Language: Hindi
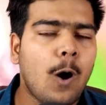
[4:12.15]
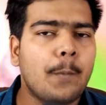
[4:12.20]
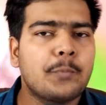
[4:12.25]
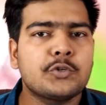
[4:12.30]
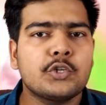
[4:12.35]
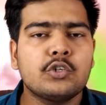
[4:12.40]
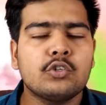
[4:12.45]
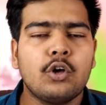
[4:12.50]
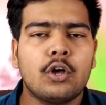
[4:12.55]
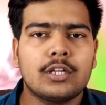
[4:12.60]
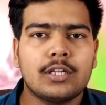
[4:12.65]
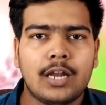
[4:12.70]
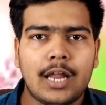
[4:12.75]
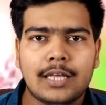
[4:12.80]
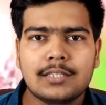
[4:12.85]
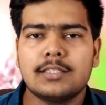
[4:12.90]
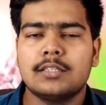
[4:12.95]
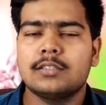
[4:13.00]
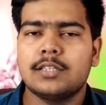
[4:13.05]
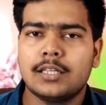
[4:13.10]
ऑप्शन और
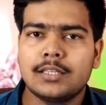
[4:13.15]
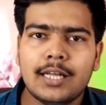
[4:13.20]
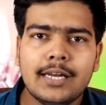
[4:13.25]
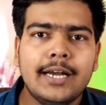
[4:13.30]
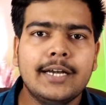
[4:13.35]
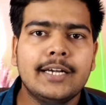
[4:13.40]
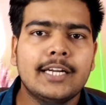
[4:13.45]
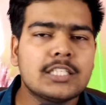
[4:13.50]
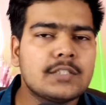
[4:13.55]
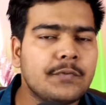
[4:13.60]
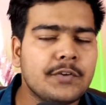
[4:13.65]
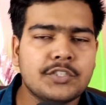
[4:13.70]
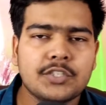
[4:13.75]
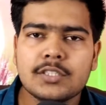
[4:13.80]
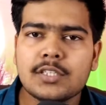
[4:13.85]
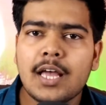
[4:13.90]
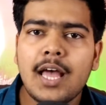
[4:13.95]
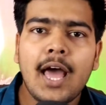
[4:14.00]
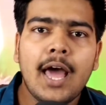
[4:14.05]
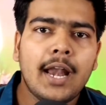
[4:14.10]
ज्यादा लेटेस्ट फीचर्स